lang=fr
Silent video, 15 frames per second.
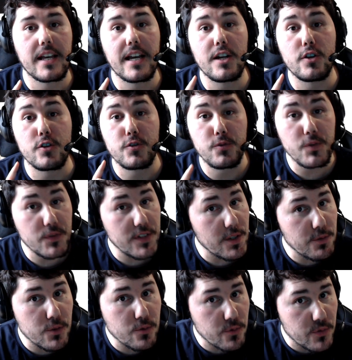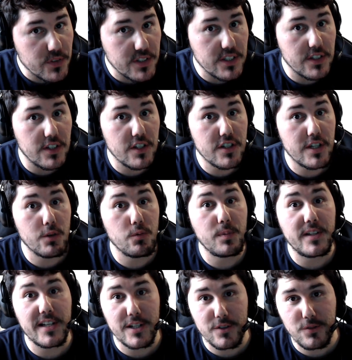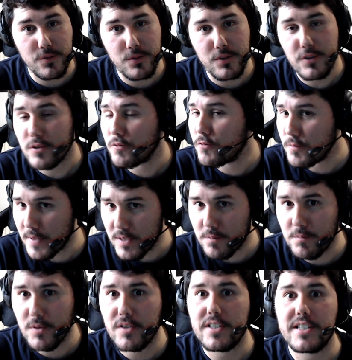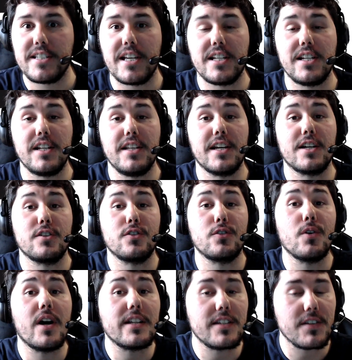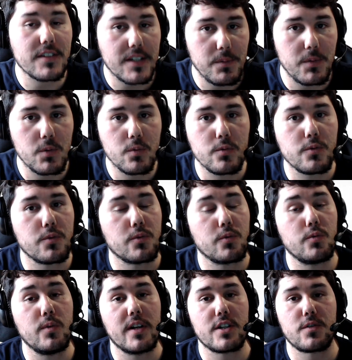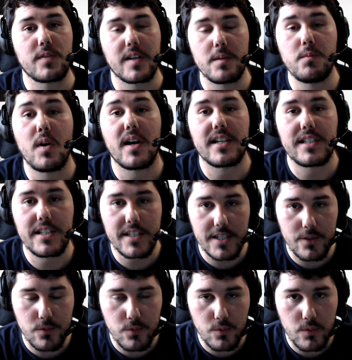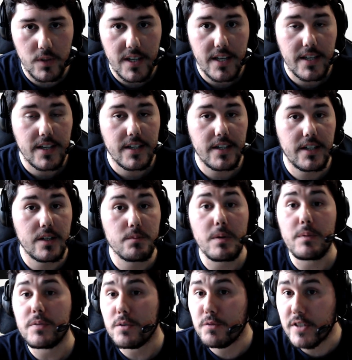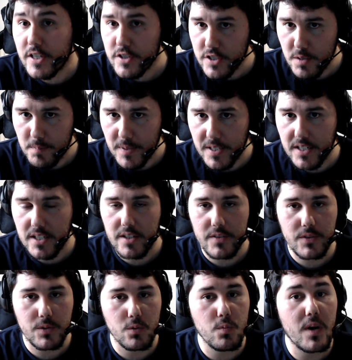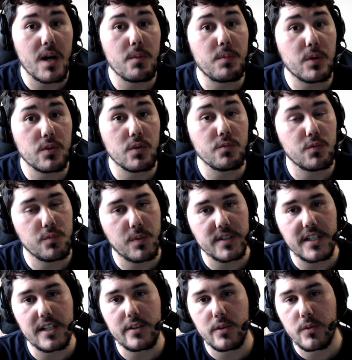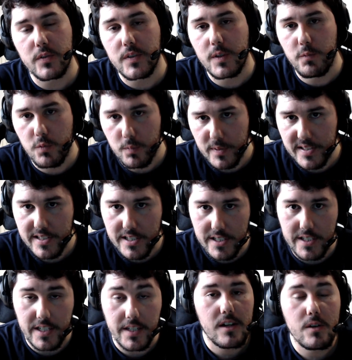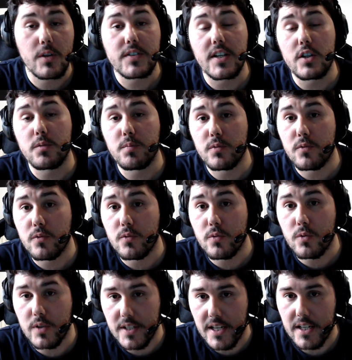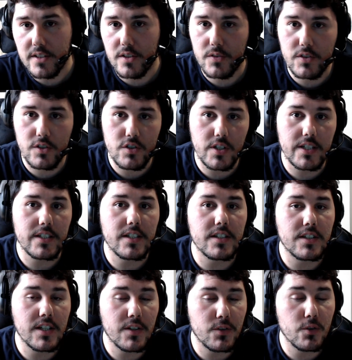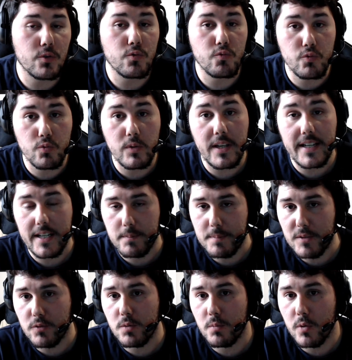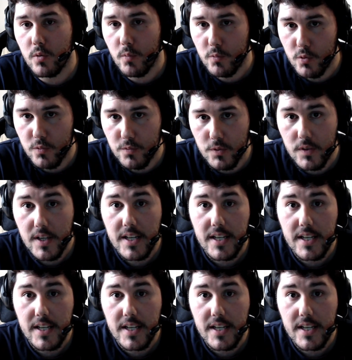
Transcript: Alors juste avant qu'on se quitte, j'ai oublié un truc, tout vêtement, il y a les liens dans la description, je vous encourage vraiment à cliquer dessus. Euh, même si vous n'achetez pas, c'est au moins important que vous preniez le temps s'il vous plaît de cliquer. Lorsqu'un sponsor regarde si une chaîne est intéressante ou non, il regarde pas seulement le nombre de vues,